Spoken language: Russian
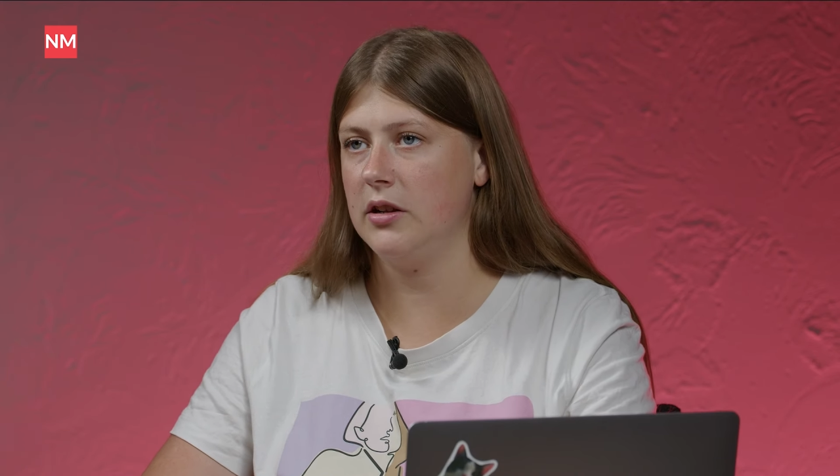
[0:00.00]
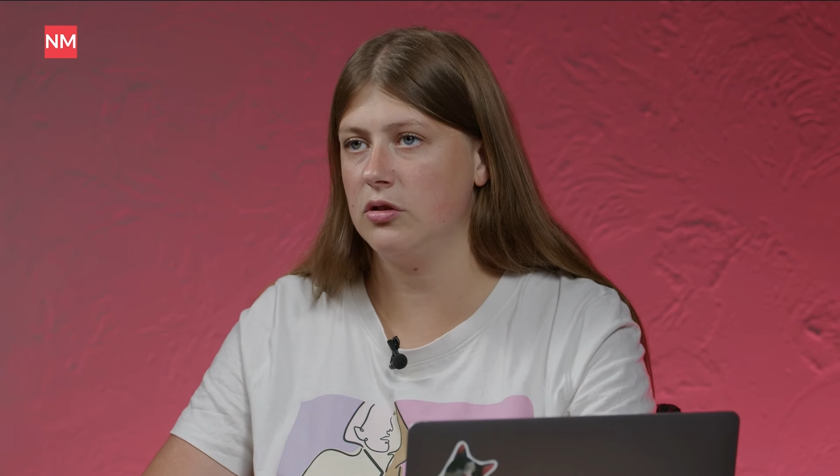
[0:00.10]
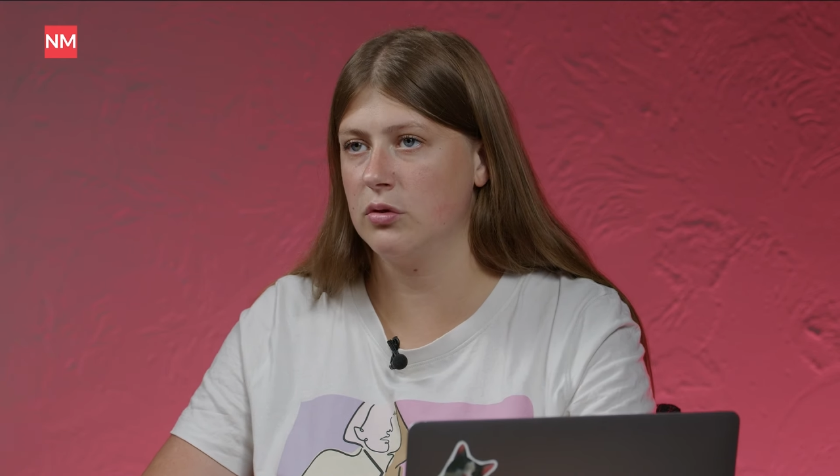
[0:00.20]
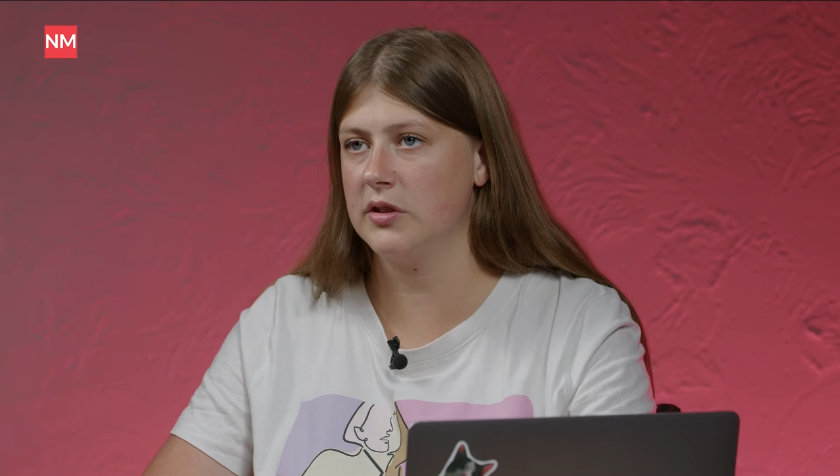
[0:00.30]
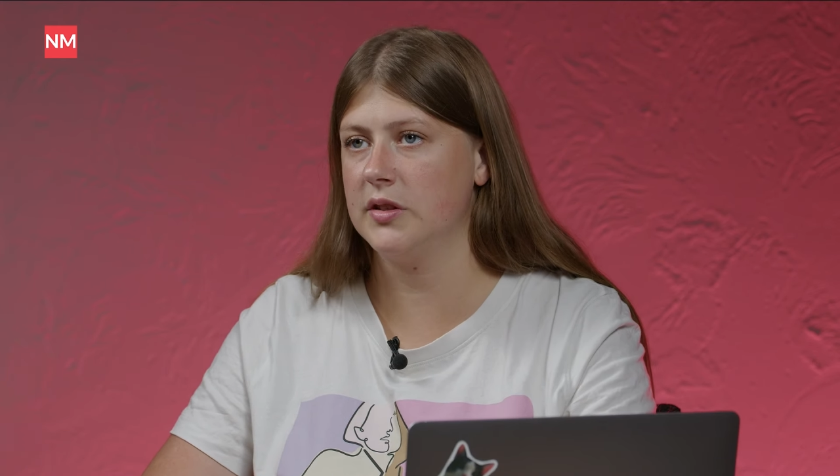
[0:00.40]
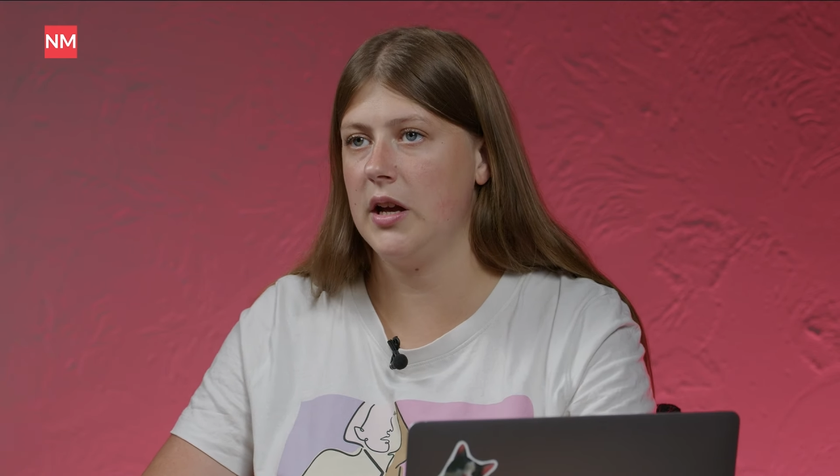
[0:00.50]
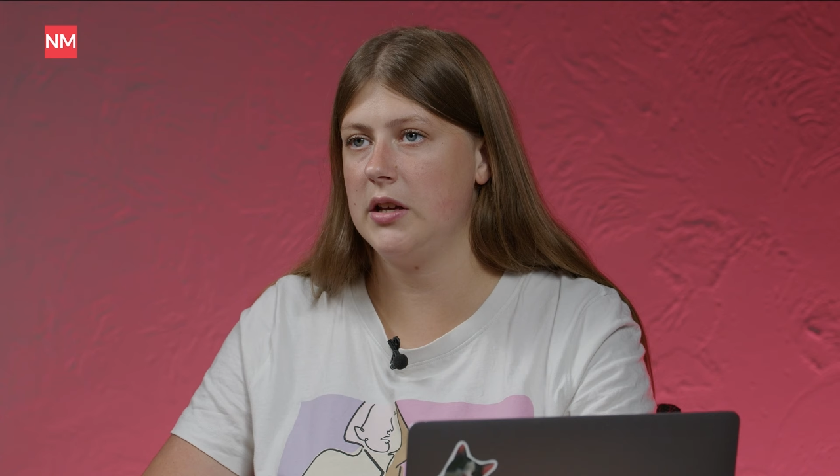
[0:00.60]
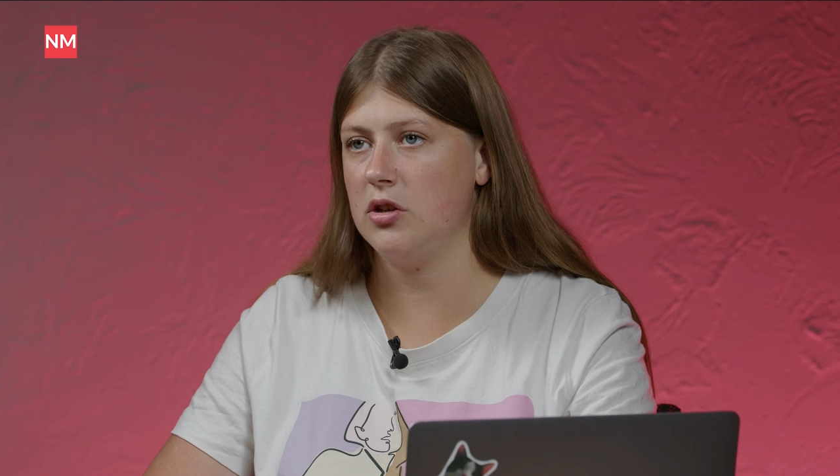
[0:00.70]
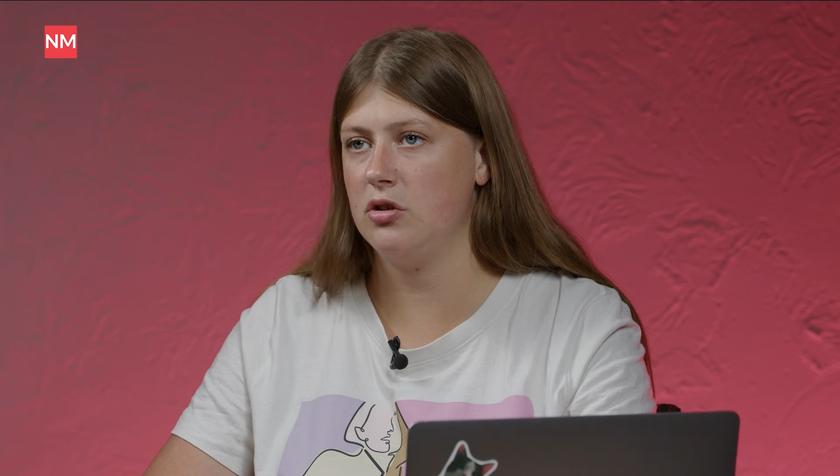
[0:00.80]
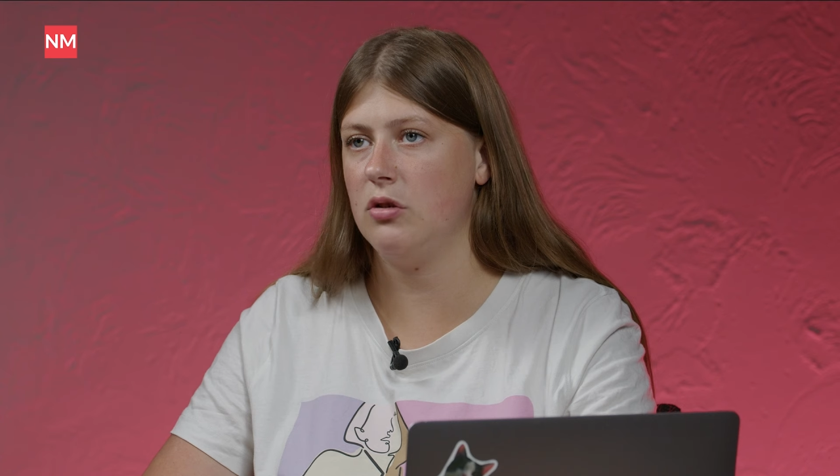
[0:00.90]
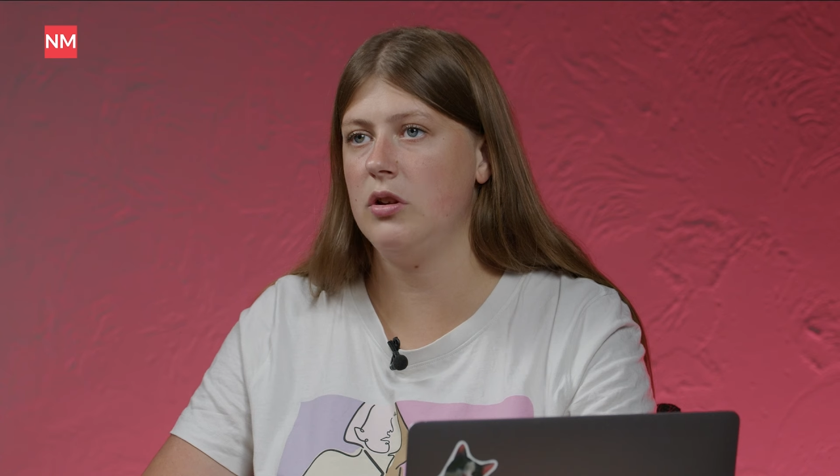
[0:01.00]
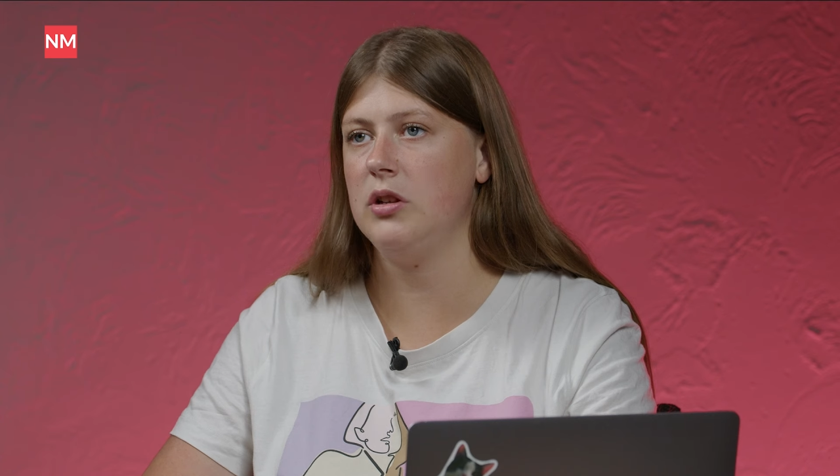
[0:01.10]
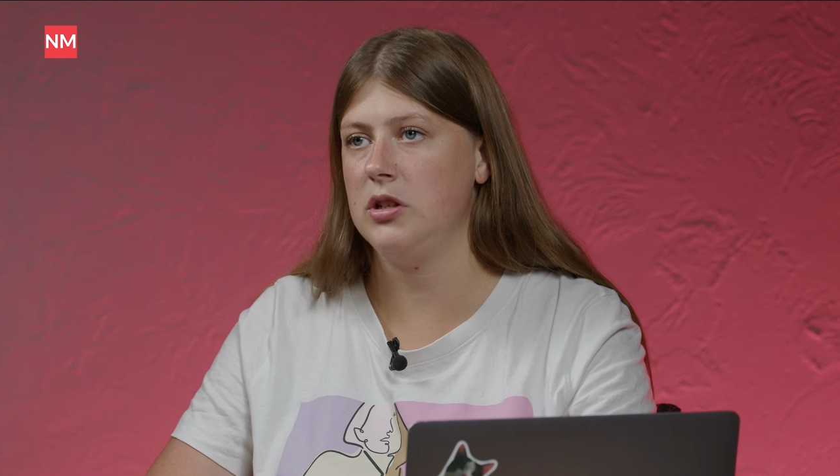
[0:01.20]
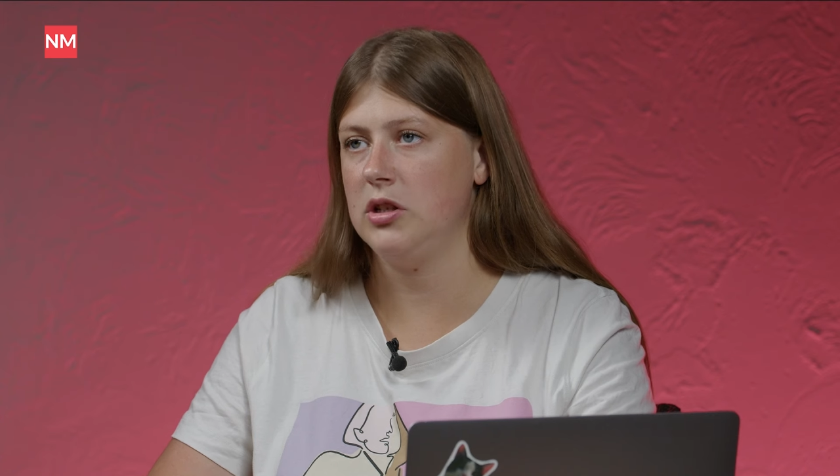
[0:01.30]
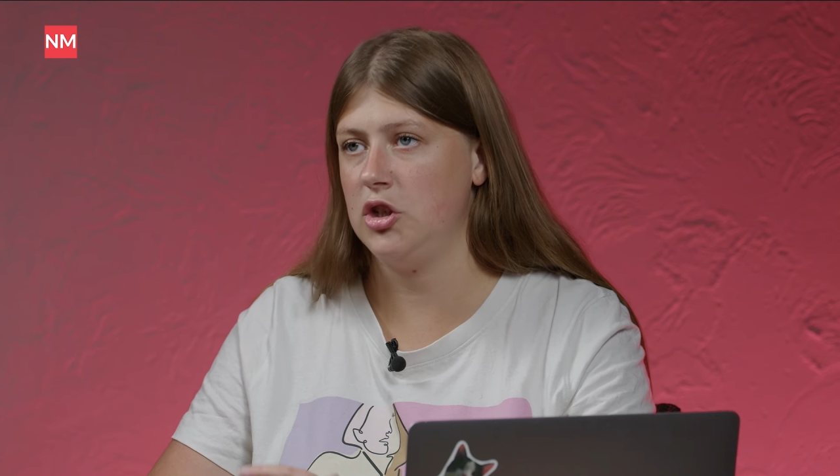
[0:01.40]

Турция еще